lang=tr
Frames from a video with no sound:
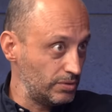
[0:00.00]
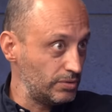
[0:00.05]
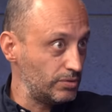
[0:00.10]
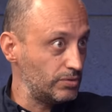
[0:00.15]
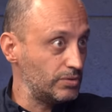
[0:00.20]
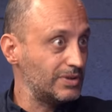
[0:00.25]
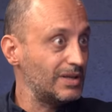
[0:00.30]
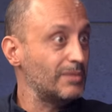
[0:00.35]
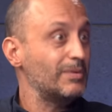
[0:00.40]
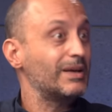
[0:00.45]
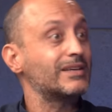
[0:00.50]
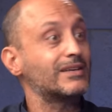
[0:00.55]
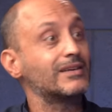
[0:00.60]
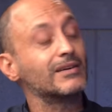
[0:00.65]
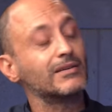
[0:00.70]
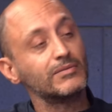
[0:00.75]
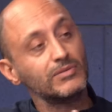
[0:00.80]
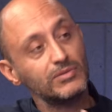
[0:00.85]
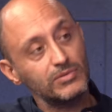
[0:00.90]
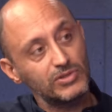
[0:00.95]
Demek
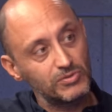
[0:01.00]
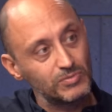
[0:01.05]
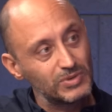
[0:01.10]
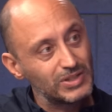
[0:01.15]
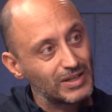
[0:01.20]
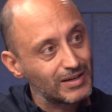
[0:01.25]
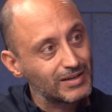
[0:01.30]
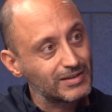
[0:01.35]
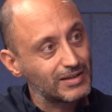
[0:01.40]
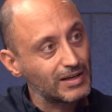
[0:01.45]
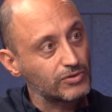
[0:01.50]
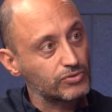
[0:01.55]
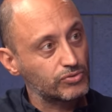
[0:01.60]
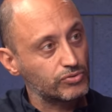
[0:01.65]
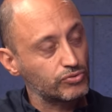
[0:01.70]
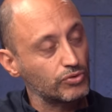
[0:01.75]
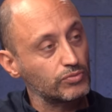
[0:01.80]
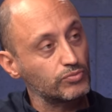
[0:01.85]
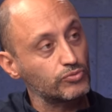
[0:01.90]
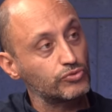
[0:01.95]
ki şimdiye kadar
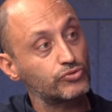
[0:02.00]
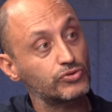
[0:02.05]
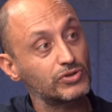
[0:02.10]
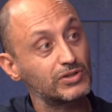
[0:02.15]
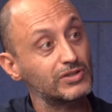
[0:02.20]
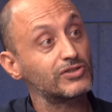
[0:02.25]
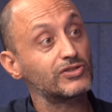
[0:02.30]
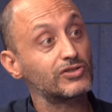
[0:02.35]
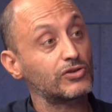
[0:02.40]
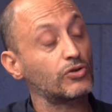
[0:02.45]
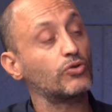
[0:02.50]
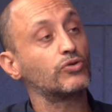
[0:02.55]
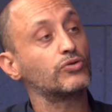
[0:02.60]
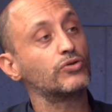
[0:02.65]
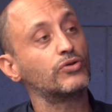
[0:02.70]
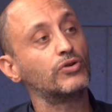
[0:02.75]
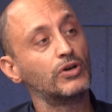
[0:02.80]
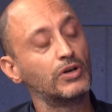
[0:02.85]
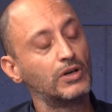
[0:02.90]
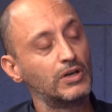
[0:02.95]
sorumlusu
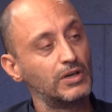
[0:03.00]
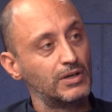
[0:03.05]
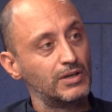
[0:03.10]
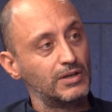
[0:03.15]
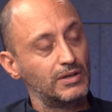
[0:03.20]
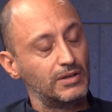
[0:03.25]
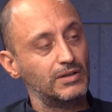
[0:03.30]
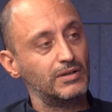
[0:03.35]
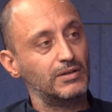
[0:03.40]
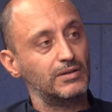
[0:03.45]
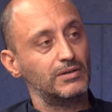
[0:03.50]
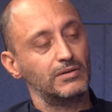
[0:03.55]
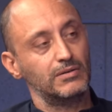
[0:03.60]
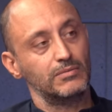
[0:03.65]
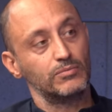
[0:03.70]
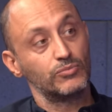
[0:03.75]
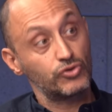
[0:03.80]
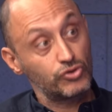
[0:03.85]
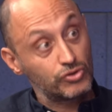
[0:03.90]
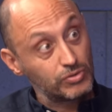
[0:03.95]

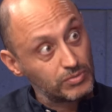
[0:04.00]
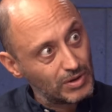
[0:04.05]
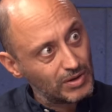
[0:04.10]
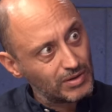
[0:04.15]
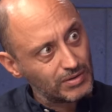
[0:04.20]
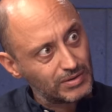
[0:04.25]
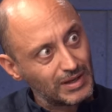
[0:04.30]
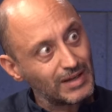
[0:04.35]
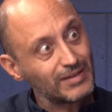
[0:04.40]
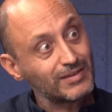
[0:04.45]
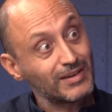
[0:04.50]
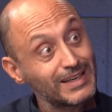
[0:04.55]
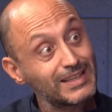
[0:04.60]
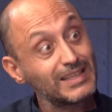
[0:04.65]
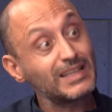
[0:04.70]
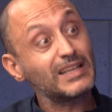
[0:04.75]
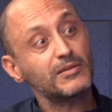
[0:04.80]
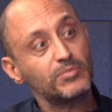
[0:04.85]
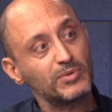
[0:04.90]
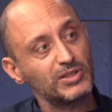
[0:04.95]
Kılıçdaroğlu'dan e,
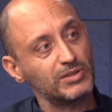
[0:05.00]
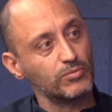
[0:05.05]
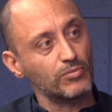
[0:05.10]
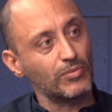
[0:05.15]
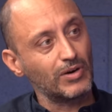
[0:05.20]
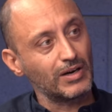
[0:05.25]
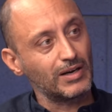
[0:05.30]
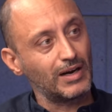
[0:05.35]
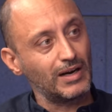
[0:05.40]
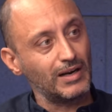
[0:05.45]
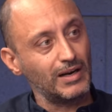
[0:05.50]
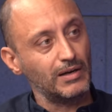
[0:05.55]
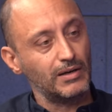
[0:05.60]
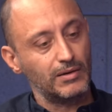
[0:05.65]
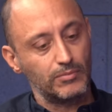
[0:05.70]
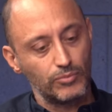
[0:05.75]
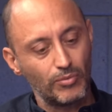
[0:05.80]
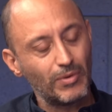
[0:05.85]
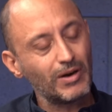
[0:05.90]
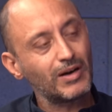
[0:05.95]
hareket etmedi bu makale.
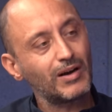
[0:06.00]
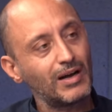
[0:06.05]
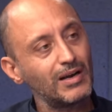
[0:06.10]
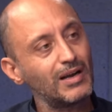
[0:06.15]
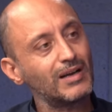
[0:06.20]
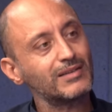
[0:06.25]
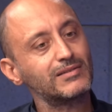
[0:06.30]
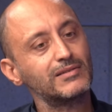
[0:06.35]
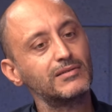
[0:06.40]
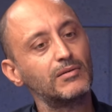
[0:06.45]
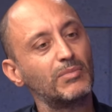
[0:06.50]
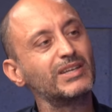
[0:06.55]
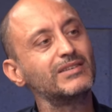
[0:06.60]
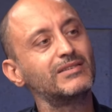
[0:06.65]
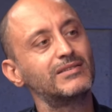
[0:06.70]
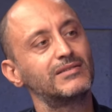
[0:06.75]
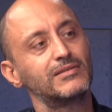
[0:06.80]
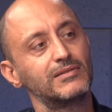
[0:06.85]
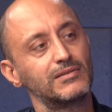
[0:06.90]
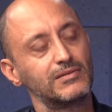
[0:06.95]
Bu makale aslında
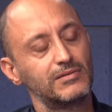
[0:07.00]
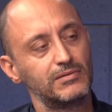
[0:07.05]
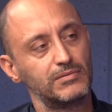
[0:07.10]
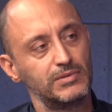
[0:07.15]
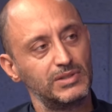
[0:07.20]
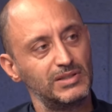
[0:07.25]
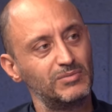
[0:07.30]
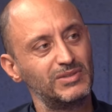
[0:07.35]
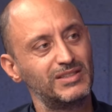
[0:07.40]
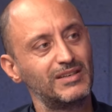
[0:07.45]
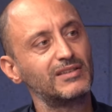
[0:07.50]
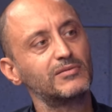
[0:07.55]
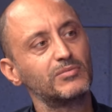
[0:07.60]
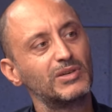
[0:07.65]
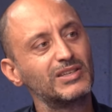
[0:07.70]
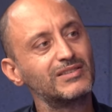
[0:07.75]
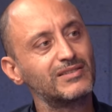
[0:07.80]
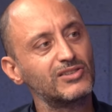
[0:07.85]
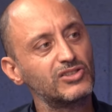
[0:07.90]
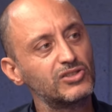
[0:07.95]
Mayıs 28
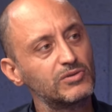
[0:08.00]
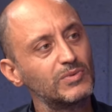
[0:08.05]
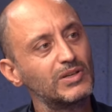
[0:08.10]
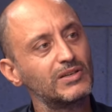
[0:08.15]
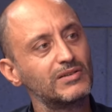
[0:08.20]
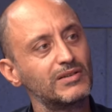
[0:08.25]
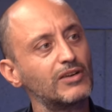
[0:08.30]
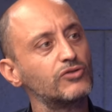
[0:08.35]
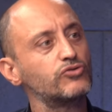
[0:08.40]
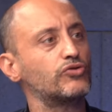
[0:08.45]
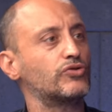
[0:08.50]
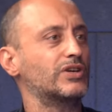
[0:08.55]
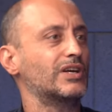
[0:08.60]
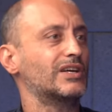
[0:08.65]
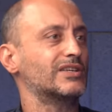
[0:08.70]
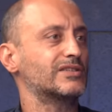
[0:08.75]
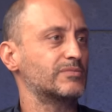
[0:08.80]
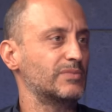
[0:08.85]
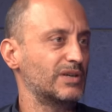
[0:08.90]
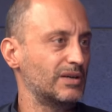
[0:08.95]
Mayıs seçimlerinden sonra
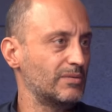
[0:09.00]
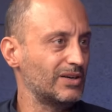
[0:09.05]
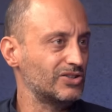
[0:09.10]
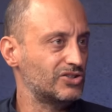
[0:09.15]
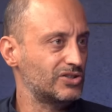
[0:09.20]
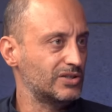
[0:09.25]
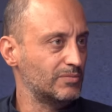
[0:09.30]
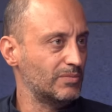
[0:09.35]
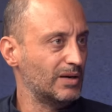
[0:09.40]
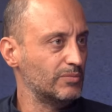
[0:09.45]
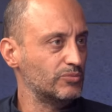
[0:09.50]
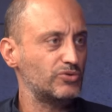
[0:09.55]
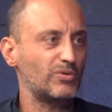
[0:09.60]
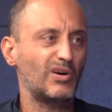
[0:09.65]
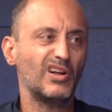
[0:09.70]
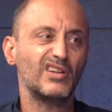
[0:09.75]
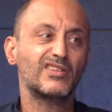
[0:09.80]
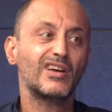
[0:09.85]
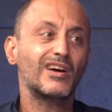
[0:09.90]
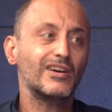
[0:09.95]
yazmaya başladım ben bunu.
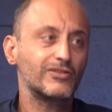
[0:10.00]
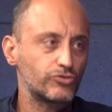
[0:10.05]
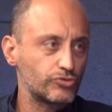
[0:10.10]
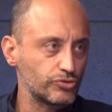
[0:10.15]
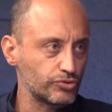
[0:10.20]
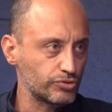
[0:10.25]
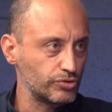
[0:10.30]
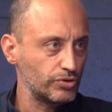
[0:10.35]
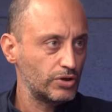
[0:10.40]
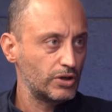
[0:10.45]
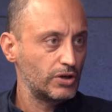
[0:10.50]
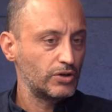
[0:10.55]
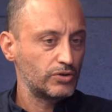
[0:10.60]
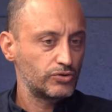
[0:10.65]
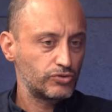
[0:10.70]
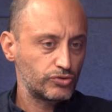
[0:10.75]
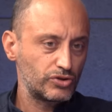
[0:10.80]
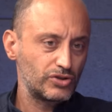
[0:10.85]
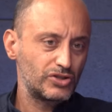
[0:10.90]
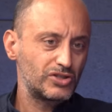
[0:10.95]
6 ay sürdü.
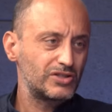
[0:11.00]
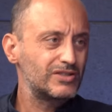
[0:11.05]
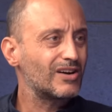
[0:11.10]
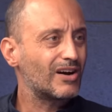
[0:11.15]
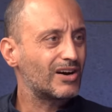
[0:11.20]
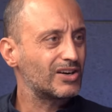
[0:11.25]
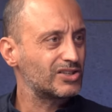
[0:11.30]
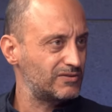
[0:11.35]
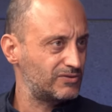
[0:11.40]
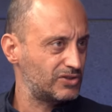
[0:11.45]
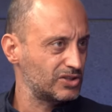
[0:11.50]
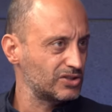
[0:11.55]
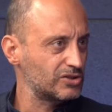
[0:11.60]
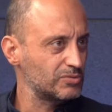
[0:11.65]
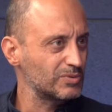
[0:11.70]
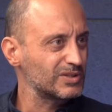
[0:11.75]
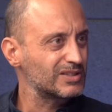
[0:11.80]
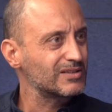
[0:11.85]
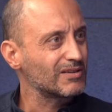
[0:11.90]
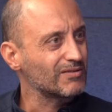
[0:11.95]
Çünkü ciddi arşiv
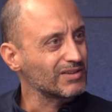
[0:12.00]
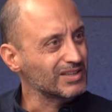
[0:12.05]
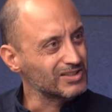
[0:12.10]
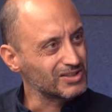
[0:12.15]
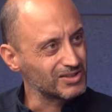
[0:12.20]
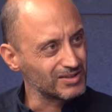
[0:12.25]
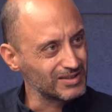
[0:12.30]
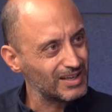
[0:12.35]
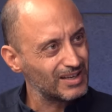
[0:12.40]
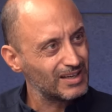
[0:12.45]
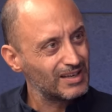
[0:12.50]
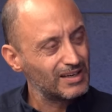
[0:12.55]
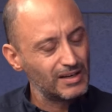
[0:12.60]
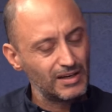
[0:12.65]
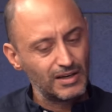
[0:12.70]
çalışması da var içinde.